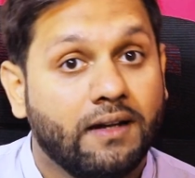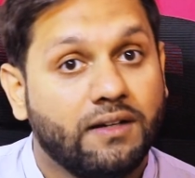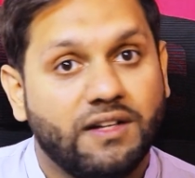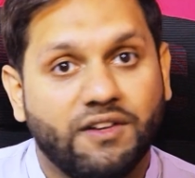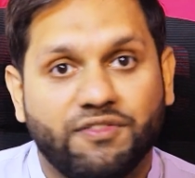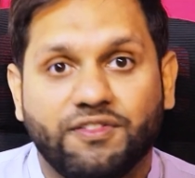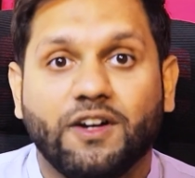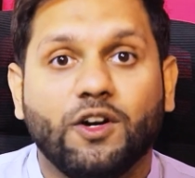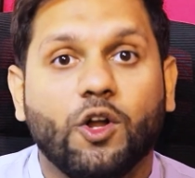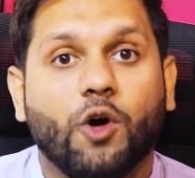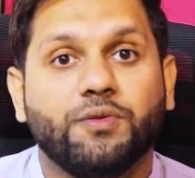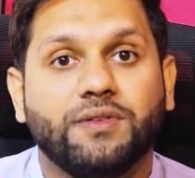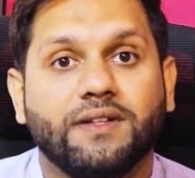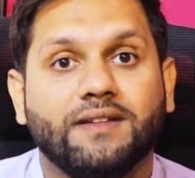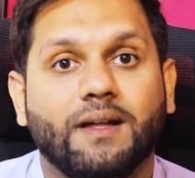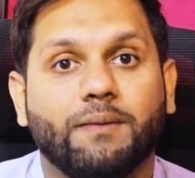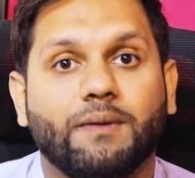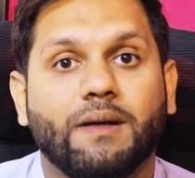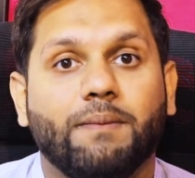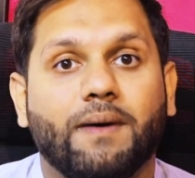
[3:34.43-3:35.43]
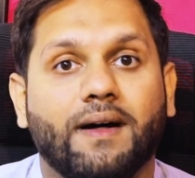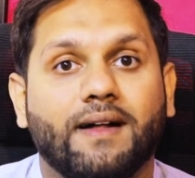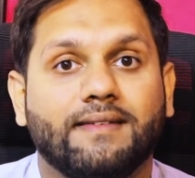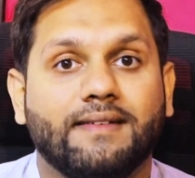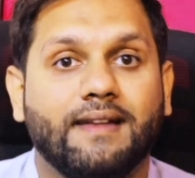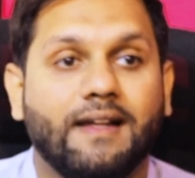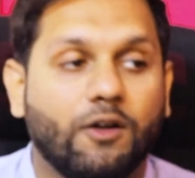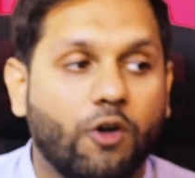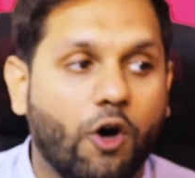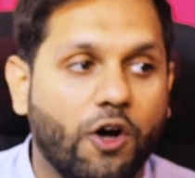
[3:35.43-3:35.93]
डिफरेंट ऑप्शन आपके
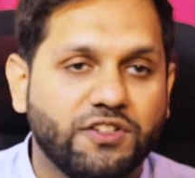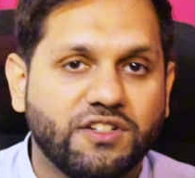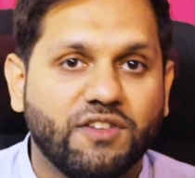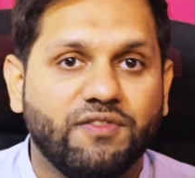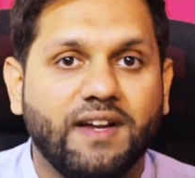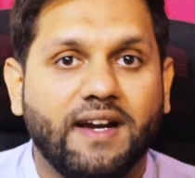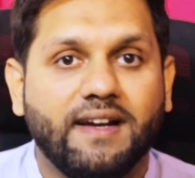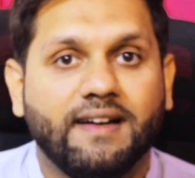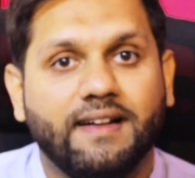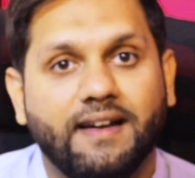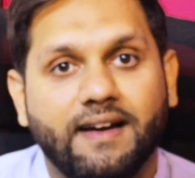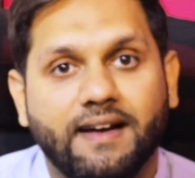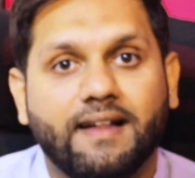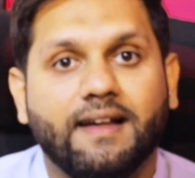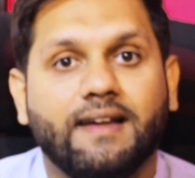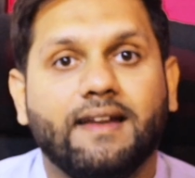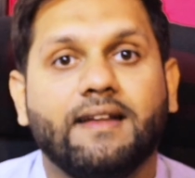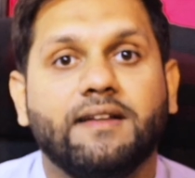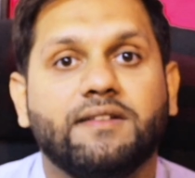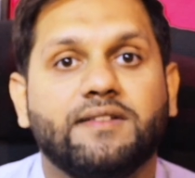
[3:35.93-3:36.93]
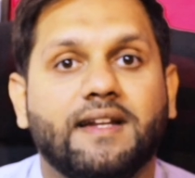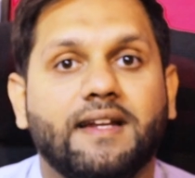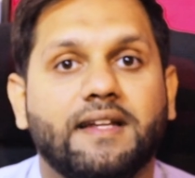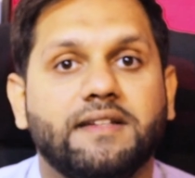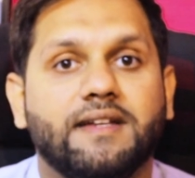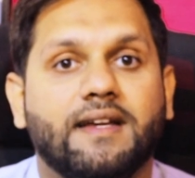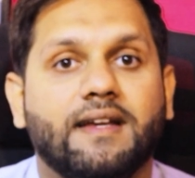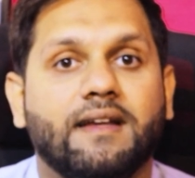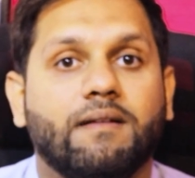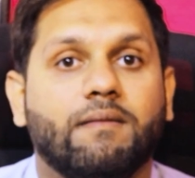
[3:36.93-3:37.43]
पास हैं कॉस्ट ऑफ लैंड क्लियर करें
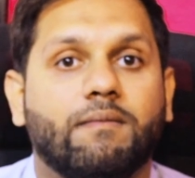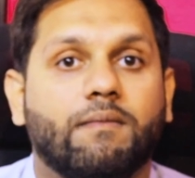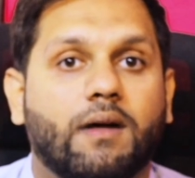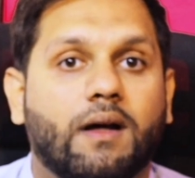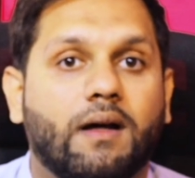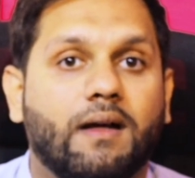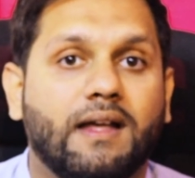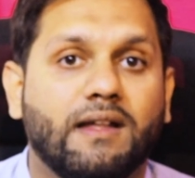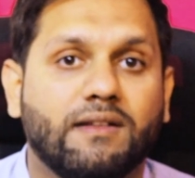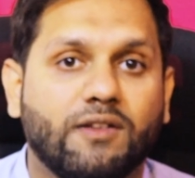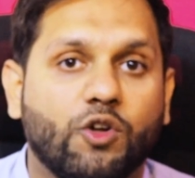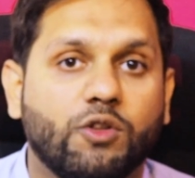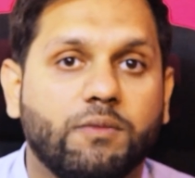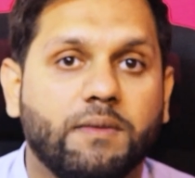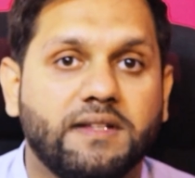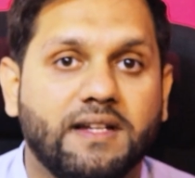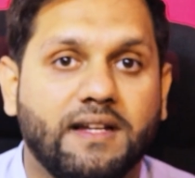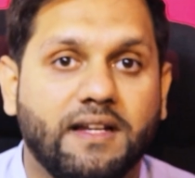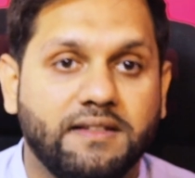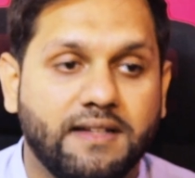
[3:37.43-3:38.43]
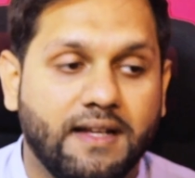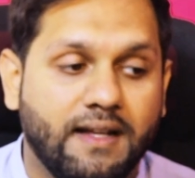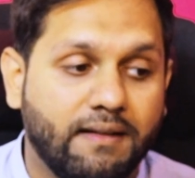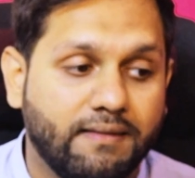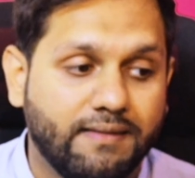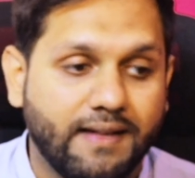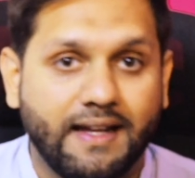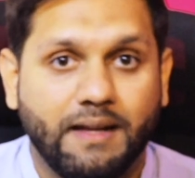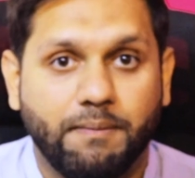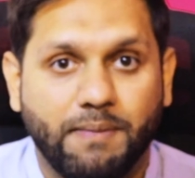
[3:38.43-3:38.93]
चले जाएँ एस हाउस में चले जाएँ
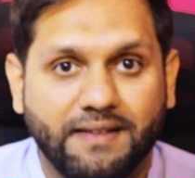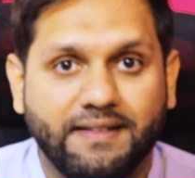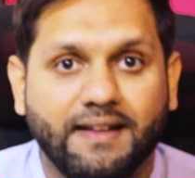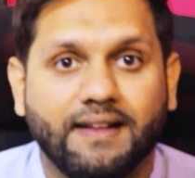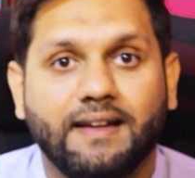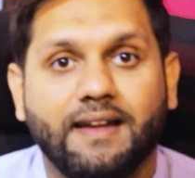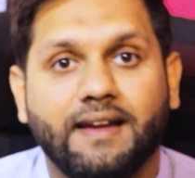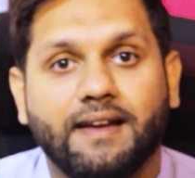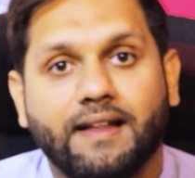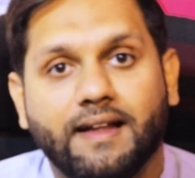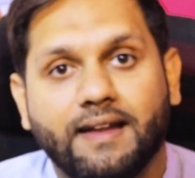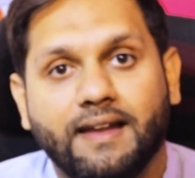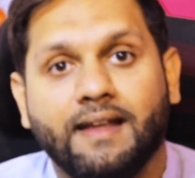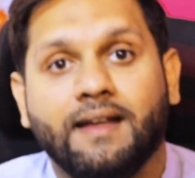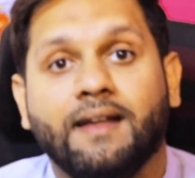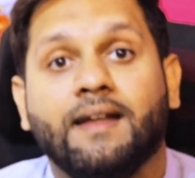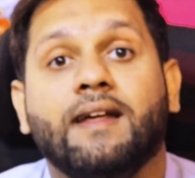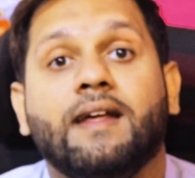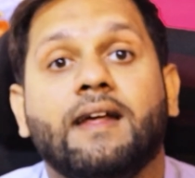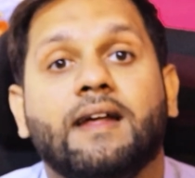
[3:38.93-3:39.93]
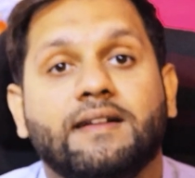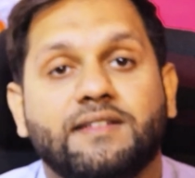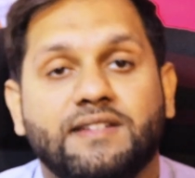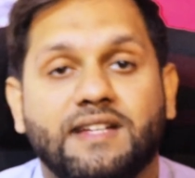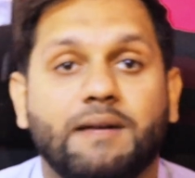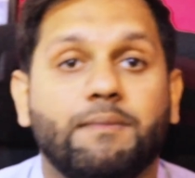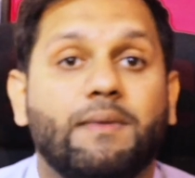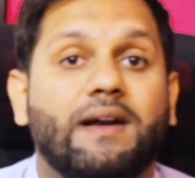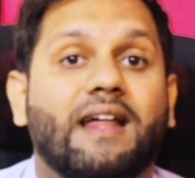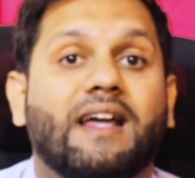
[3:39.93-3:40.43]
सारे पैसे क्लियर करें
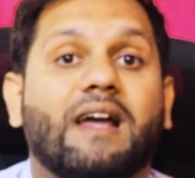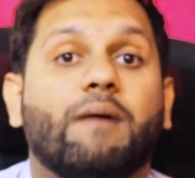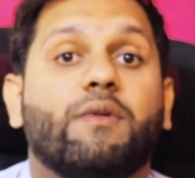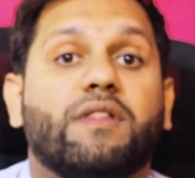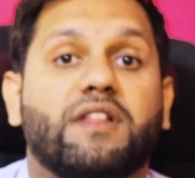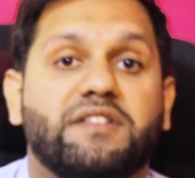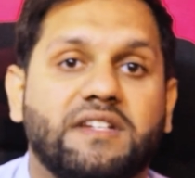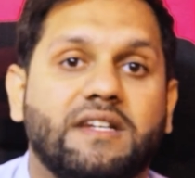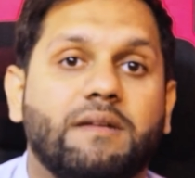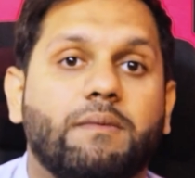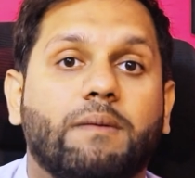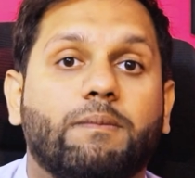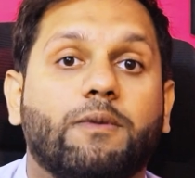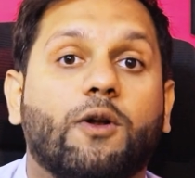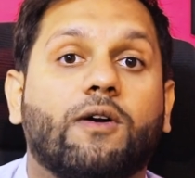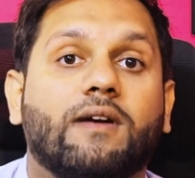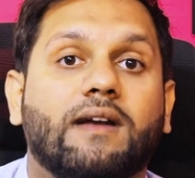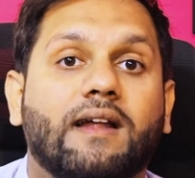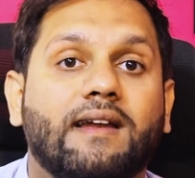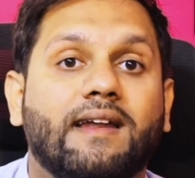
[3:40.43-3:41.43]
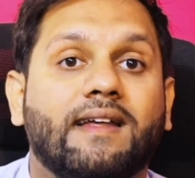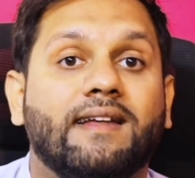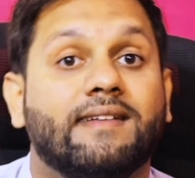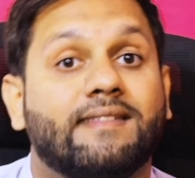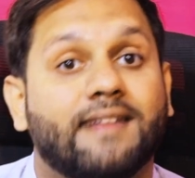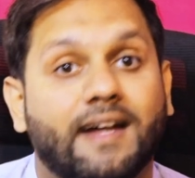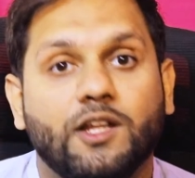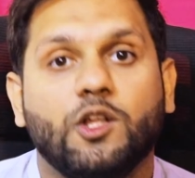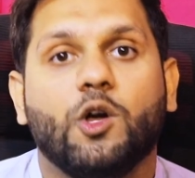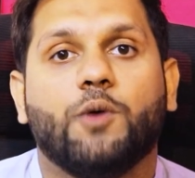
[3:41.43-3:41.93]
छः मरल का पोजेशनेबल प्लॉट ले लें ये
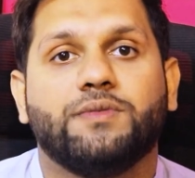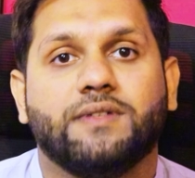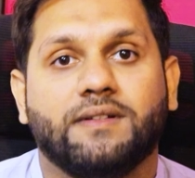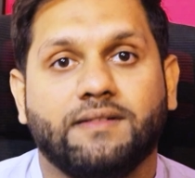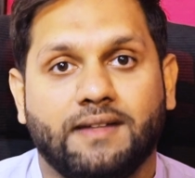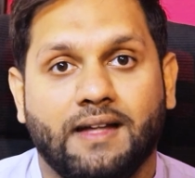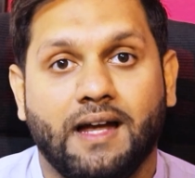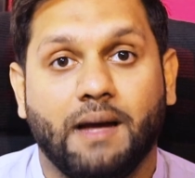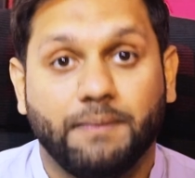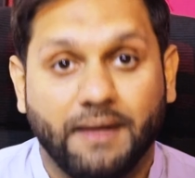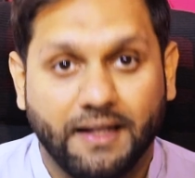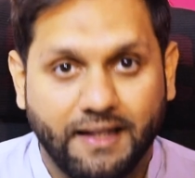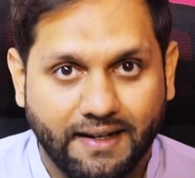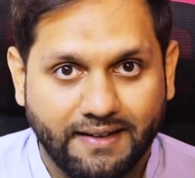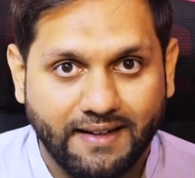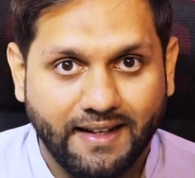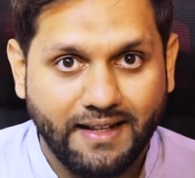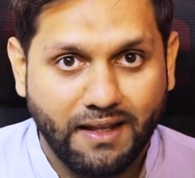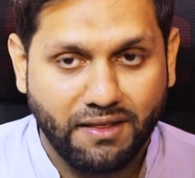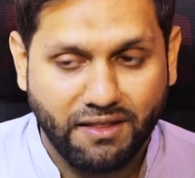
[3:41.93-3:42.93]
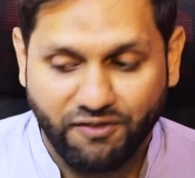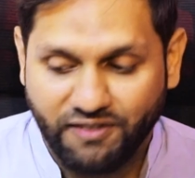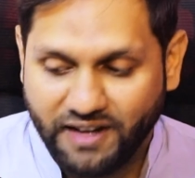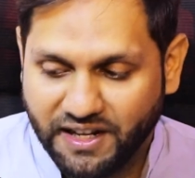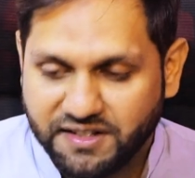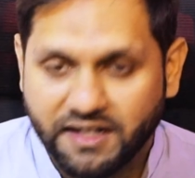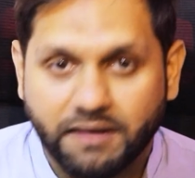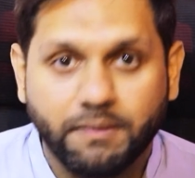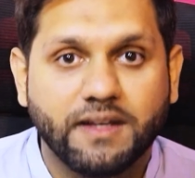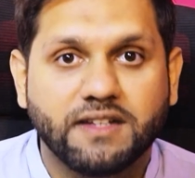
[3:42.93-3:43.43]
सारी ऑप्शन है आपने करना है या सिर्फ
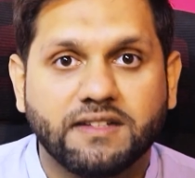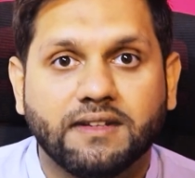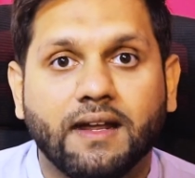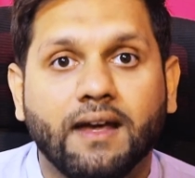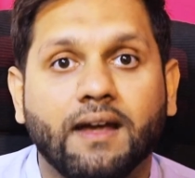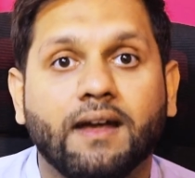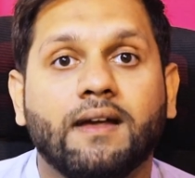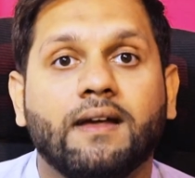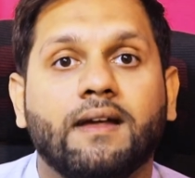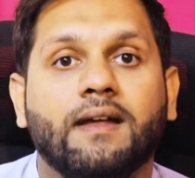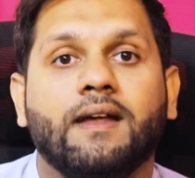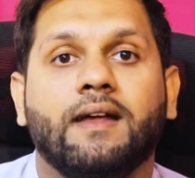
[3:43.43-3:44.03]
लेजर भेजना है